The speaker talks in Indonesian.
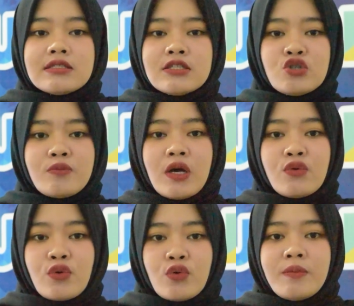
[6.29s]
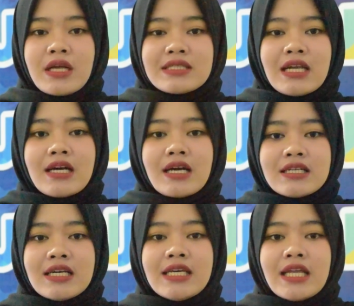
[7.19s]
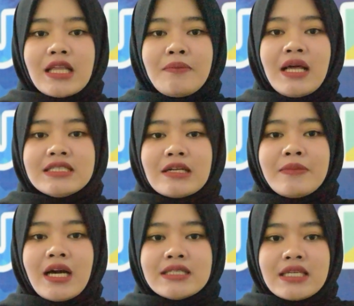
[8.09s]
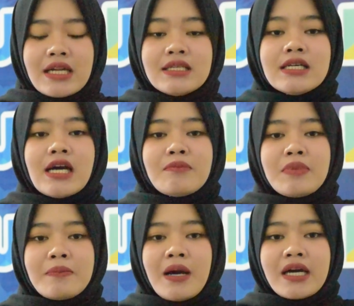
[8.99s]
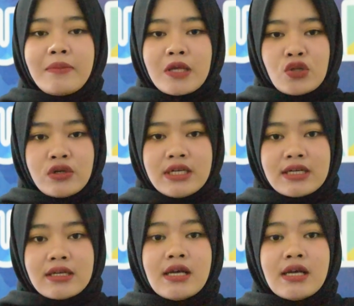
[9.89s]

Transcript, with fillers: Sejumlah guru melaksanakan kegiatan belajar mengajar dengan berbagai metode.